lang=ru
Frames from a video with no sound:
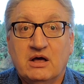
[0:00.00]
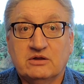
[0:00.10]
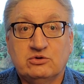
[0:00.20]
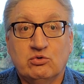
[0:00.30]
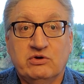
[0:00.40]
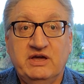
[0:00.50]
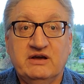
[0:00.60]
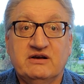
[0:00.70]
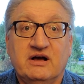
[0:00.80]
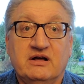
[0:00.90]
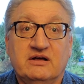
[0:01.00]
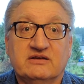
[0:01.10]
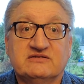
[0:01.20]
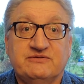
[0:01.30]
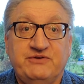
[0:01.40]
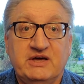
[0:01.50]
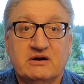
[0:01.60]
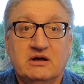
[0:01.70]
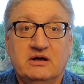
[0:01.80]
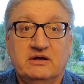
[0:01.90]
других э,
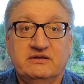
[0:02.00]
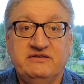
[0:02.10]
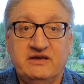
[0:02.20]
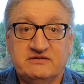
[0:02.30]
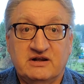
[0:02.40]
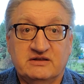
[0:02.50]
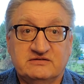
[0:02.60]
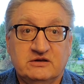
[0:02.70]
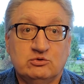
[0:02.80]
сфер э, деятельности.